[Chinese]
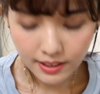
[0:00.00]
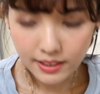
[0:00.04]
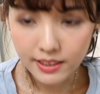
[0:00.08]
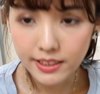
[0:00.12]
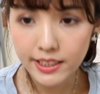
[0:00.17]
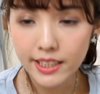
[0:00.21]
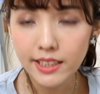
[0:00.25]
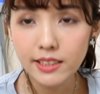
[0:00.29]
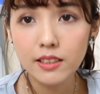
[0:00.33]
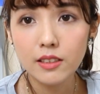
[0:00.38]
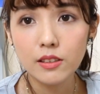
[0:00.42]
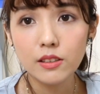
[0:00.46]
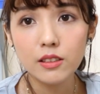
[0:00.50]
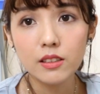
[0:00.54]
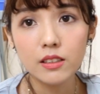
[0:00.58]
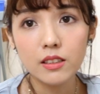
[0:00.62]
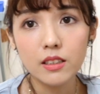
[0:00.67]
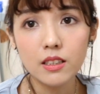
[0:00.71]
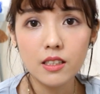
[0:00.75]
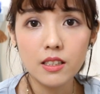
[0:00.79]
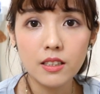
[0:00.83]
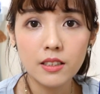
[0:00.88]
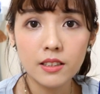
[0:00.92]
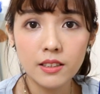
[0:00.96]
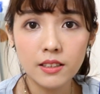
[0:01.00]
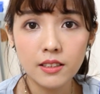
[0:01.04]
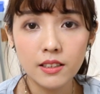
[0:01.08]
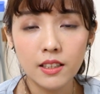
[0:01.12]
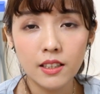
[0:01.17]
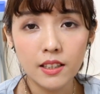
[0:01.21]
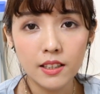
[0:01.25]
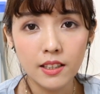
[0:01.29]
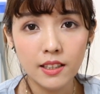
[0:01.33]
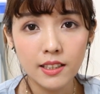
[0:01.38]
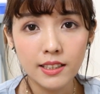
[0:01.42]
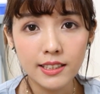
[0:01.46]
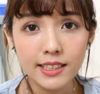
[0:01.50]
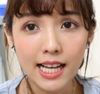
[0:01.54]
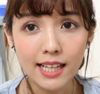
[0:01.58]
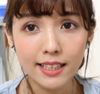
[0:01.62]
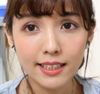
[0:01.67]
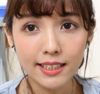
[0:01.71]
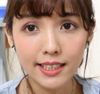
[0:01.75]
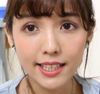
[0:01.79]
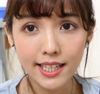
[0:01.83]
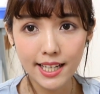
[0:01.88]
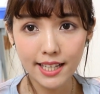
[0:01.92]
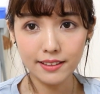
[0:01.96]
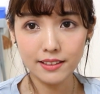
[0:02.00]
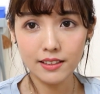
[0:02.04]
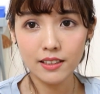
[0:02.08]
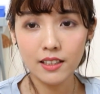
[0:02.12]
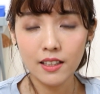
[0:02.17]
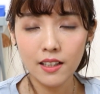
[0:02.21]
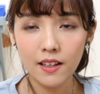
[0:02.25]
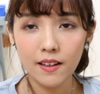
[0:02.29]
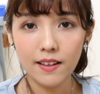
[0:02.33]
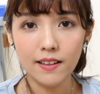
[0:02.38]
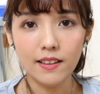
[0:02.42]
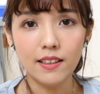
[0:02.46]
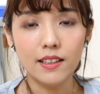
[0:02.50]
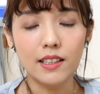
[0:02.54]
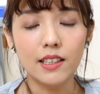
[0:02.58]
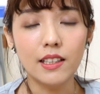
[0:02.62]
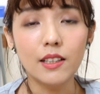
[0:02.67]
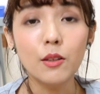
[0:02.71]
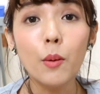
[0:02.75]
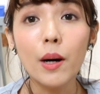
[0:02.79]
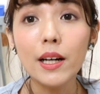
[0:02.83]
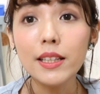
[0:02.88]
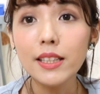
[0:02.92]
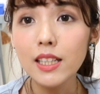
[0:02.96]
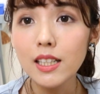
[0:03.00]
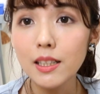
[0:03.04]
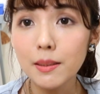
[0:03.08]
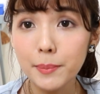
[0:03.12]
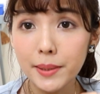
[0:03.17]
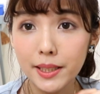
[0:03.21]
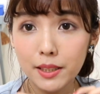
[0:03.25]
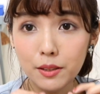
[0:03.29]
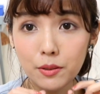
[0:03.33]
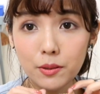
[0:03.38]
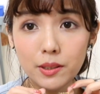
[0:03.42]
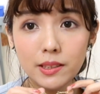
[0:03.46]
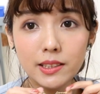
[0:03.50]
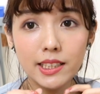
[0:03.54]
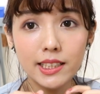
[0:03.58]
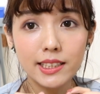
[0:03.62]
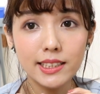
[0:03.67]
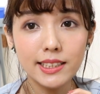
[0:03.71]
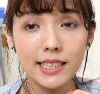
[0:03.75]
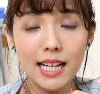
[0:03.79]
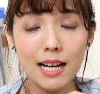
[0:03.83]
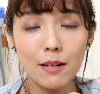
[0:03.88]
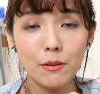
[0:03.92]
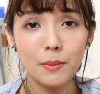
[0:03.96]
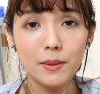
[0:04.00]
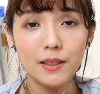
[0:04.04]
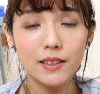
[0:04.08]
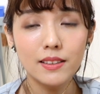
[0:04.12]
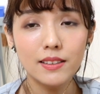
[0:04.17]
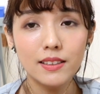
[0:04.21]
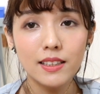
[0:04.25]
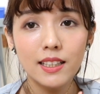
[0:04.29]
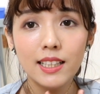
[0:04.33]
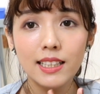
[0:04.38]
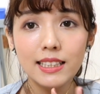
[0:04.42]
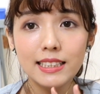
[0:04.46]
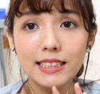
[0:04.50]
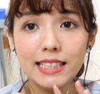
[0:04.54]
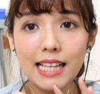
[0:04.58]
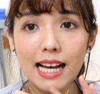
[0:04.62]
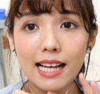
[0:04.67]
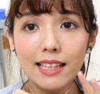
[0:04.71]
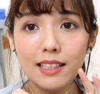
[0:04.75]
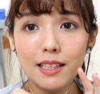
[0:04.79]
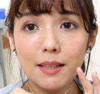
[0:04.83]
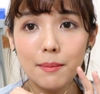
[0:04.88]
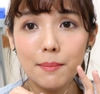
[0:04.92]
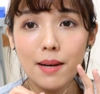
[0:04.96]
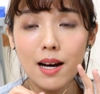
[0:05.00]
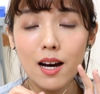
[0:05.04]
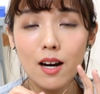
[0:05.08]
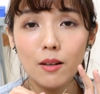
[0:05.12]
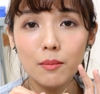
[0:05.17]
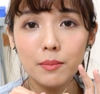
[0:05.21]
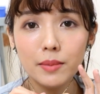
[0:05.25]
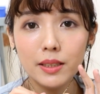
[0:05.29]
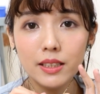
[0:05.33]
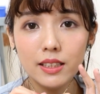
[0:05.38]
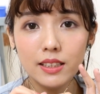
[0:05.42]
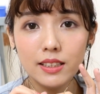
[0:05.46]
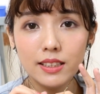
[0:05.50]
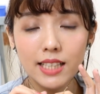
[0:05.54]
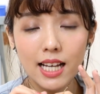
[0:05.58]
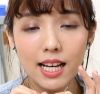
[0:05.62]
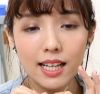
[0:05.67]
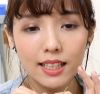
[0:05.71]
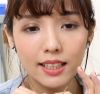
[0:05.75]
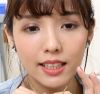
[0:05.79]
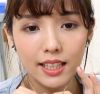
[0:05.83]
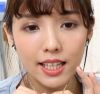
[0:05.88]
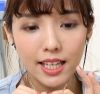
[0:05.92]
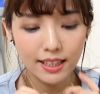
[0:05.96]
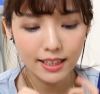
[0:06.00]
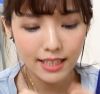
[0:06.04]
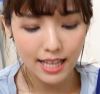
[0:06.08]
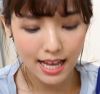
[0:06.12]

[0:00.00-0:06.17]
接着是项链嗯，我特别推荐一下我们家的猫咪项链。